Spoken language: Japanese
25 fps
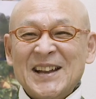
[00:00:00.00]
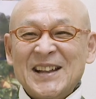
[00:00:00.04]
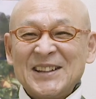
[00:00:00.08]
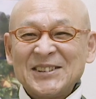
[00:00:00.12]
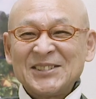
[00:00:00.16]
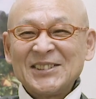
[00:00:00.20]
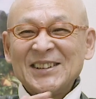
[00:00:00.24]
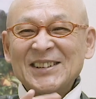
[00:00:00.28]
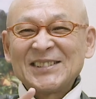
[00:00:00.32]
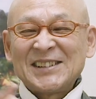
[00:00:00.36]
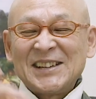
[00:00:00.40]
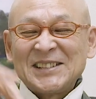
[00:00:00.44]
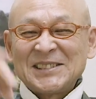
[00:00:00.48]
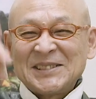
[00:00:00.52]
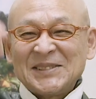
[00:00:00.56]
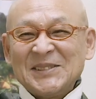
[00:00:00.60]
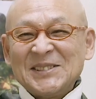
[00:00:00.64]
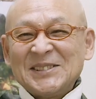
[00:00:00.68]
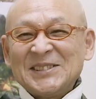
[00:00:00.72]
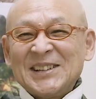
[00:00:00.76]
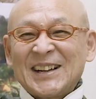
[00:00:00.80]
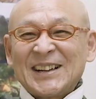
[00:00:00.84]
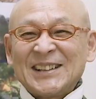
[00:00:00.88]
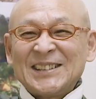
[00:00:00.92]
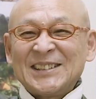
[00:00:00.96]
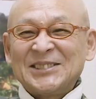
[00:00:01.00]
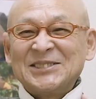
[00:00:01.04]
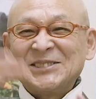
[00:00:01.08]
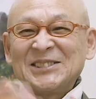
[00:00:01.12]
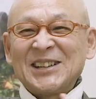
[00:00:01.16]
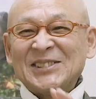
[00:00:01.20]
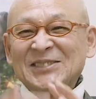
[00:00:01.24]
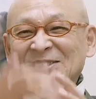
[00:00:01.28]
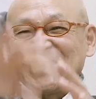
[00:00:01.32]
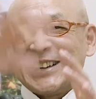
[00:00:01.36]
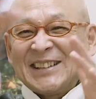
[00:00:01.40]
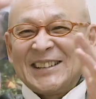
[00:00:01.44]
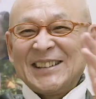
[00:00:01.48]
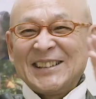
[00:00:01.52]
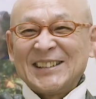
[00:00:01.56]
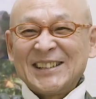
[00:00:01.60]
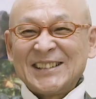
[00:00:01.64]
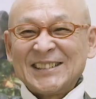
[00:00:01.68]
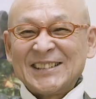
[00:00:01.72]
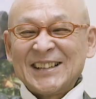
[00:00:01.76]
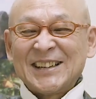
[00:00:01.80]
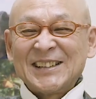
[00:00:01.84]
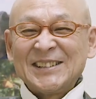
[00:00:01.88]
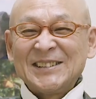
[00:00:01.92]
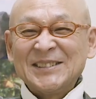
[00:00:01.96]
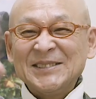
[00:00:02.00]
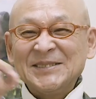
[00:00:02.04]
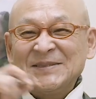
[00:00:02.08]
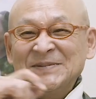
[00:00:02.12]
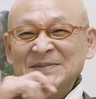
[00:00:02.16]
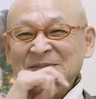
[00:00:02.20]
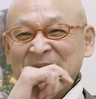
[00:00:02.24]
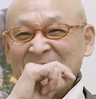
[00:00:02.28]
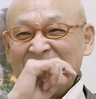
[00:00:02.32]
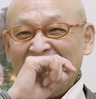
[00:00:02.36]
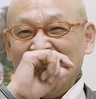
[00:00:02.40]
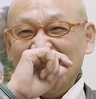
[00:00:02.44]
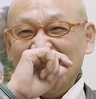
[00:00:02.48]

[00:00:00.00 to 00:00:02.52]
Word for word: なんとなく頭の中でグラフが出てきたけど、はい、